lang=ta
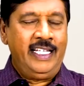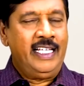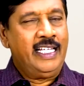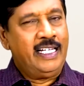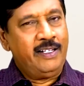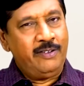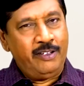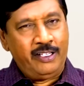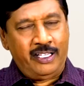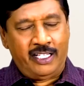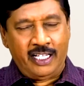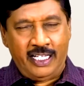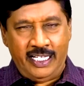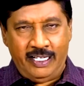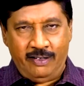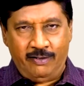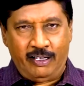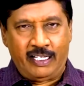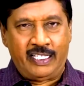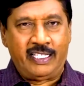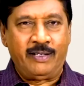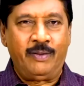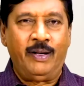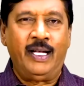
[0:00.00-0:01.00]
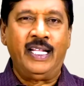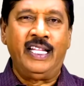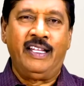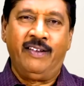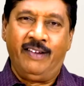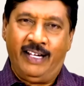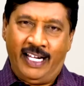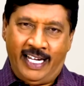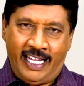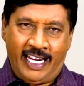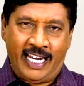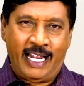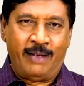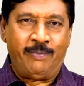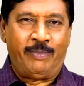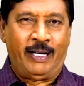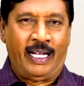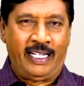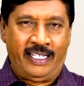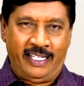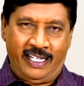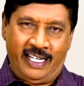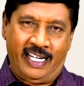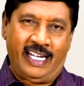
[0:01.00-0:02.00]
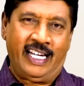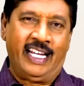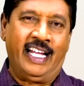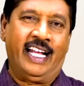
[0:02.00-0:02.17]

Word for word: இருபத்தஞ்சி வருஷமாக இந்த வேலையை நான் பார்த்துக்கிட்டு